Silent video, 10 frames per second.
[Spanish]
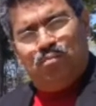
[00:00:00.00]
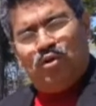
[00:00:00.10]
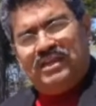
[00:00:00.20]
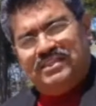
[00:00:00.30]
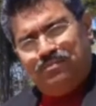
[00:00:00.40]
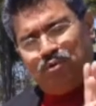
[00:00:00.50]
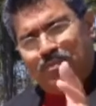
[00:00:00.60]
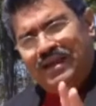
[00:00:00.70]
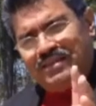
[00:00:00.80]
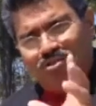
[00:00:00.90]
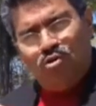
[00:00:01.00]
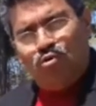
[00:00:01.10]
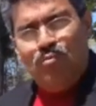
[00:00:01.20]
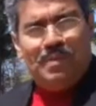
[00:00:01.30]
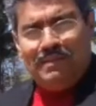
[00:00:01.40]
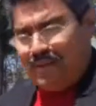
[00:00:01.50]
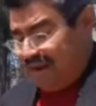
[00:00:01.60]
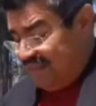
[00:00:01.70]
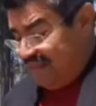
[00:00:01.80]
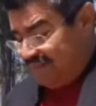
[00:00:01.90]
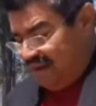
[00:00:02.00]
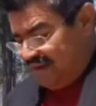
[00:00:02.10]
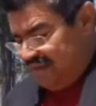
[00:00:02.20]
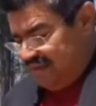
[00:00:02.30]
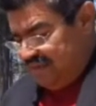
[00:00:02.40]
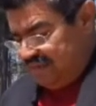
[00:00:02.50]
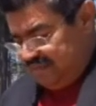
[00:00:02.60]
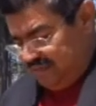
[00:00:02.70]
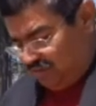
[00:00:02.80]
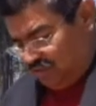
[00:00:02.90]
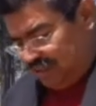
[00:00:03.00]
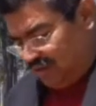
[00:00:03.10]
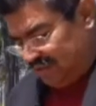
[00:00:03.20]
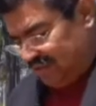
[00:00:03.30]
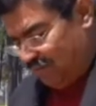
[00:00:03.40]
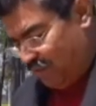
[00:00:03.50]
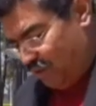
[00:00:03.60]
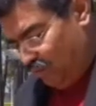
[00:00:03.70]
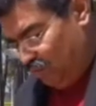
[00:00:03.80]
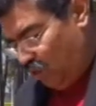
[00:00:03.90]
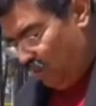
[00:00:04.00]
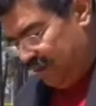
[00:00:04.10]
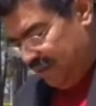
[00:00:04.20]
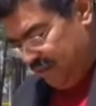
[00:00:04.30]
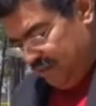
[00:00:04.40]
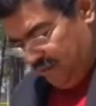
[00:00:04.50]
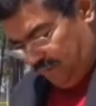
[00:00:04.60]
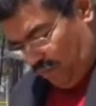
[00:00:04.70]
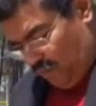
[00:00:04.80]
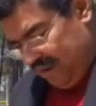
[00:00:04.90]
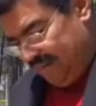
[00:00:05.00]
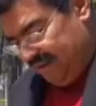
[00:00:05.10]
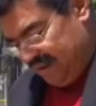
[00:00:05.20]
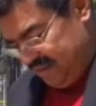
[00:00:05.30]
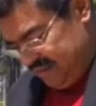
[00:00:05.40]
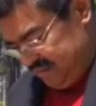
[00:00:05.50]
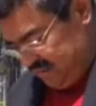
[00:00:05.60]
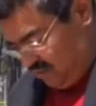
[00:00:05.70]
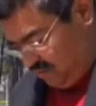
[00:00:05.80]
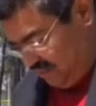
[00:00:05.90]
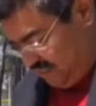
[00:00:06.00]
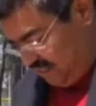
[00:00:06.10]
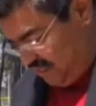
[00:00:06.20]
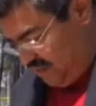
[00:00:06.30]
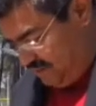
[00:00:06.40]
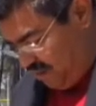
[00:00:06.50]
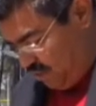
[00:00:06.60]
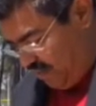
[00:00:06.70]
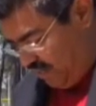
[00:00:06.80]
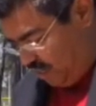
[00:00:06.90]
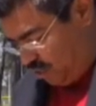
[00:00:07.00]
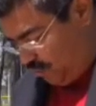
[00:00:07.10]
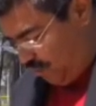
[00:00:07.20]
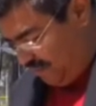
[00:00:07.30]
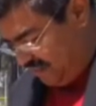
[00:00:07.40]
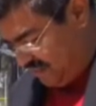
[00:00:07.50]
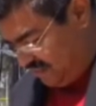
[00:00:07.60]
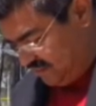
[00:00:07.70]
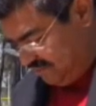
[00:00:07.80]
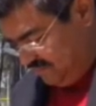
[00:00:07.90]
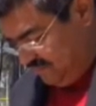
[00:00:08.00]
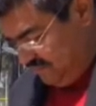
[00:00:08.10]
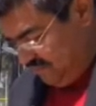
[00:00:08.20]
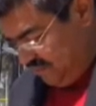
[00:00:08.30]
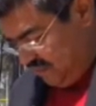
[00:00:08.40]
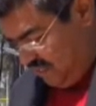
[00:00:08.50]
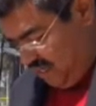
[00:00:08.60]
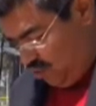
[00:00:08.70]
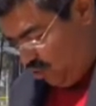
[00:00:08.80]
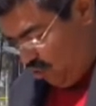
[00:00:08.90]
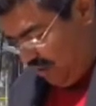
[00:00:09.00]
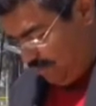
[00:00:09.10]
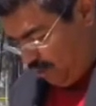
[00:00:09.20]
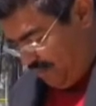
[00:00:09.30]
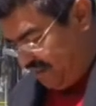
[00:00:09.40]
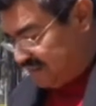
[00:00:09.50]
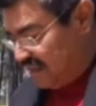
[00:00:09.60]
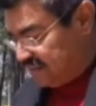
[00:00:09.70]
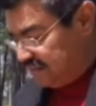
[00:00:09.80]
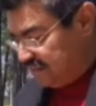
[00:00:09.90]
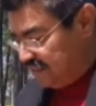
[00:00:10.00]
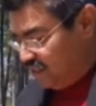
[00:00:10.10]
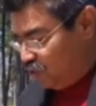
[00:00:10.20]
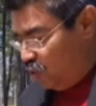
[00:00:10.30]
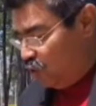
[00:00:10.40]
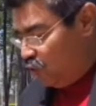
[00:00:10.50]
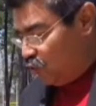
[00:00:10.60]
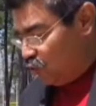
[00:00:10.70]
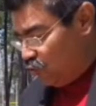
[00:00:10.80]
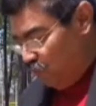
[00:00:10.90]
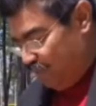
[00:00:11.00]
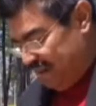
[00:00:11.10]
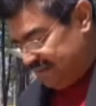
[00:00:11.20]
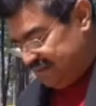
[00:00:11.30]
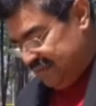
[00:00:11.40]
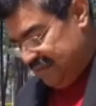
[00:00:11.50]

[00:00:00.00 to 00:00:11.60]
Porque si promete y no cumple, va a quedar mal. Y entonces ahora estamos en un doble problema. Entonces dice aquí, mejor es que no prometas y no que prometas y no cumplas.